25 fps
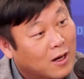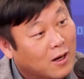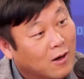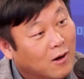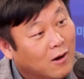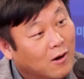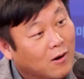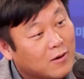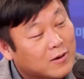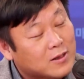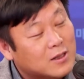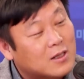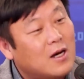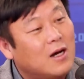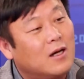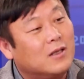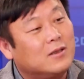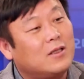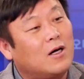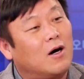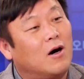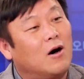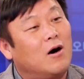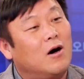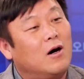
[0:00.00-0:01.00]
네. 그러니까 이제
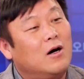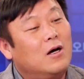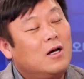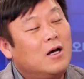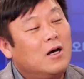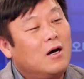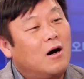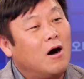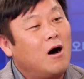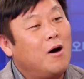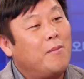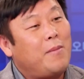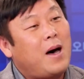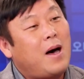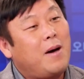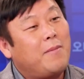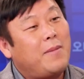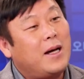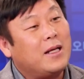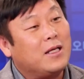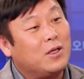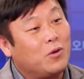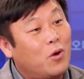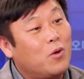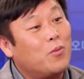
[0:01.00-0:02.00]
어마어마한
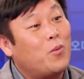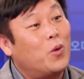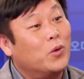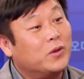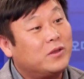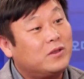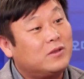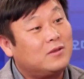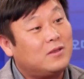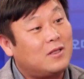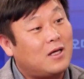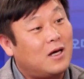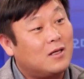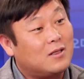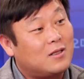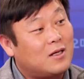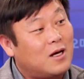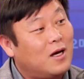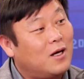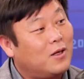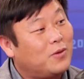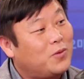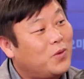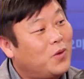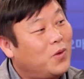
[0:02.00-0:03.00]
삼각지. 인원을
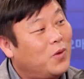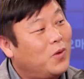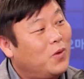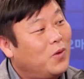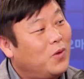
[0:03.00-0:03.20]
모였다더라도